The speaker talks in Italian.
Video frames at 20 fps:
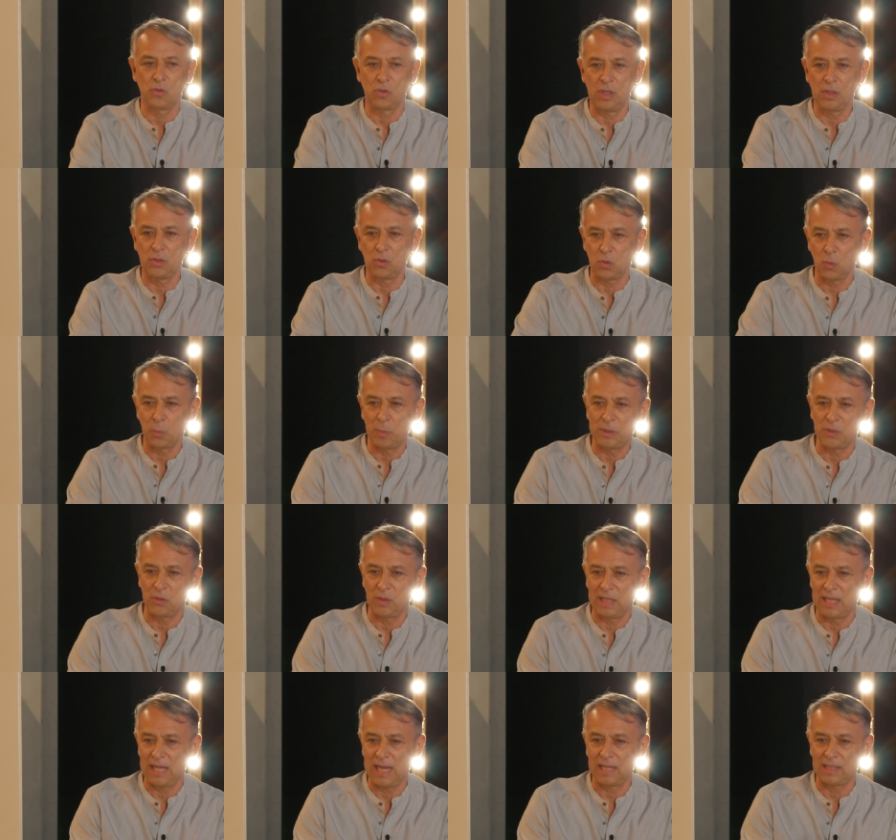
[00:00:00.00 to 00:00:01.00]
scritto su un pezzo
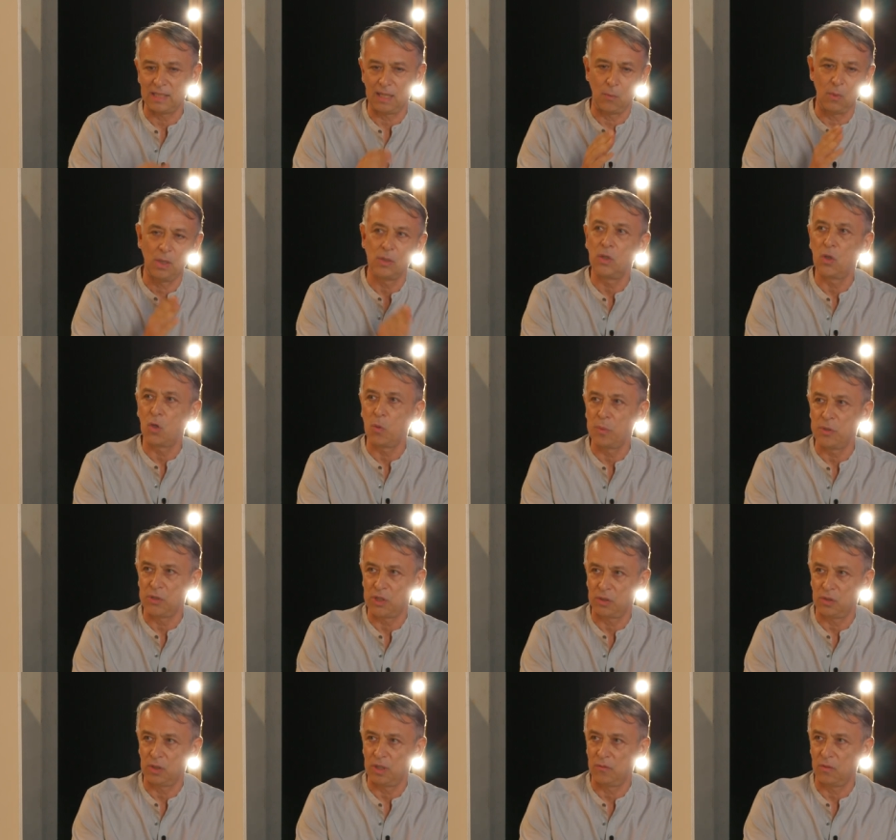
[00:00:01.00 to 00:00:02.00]
di carta quando ho
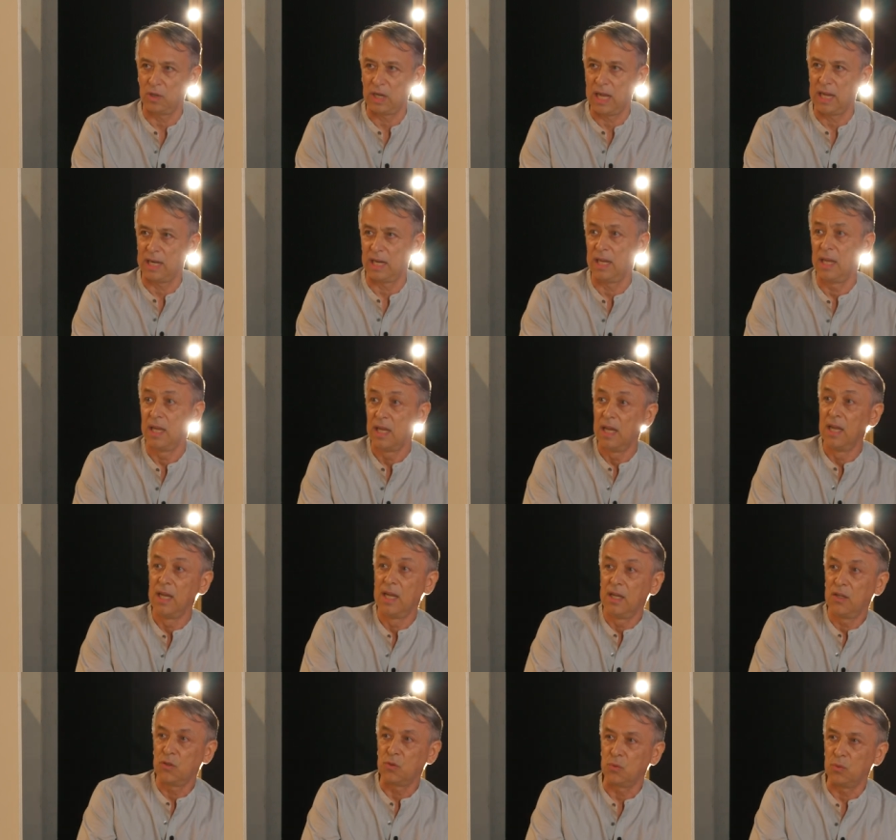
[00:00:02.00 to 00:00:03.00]
incominciato a lavorare
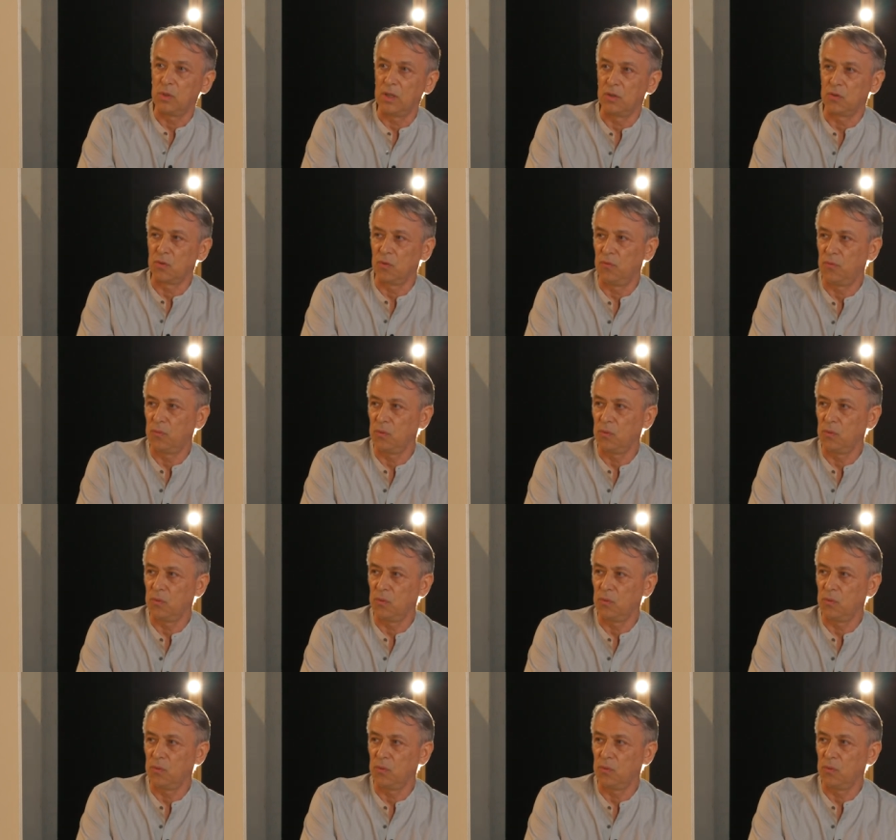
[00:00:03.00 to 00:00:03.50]
sul, sul